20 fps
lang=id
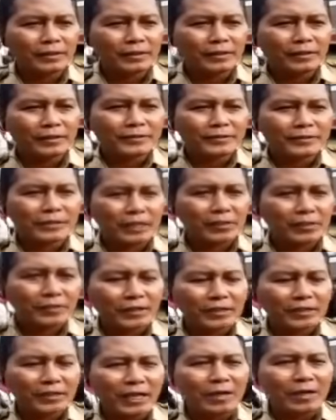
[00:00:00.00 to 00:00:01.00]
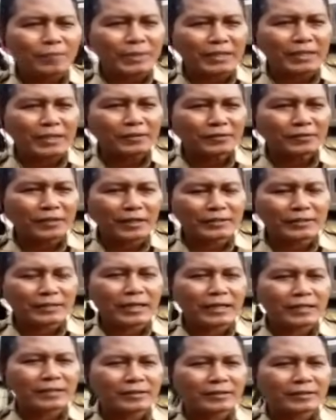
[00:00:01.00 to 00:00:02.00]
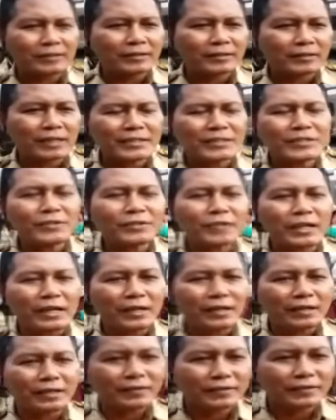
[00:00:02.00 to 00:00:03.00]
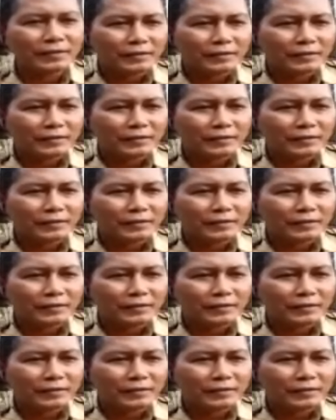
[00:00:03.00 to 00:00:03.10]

eh, jalur kereta api dan juga jalan nasional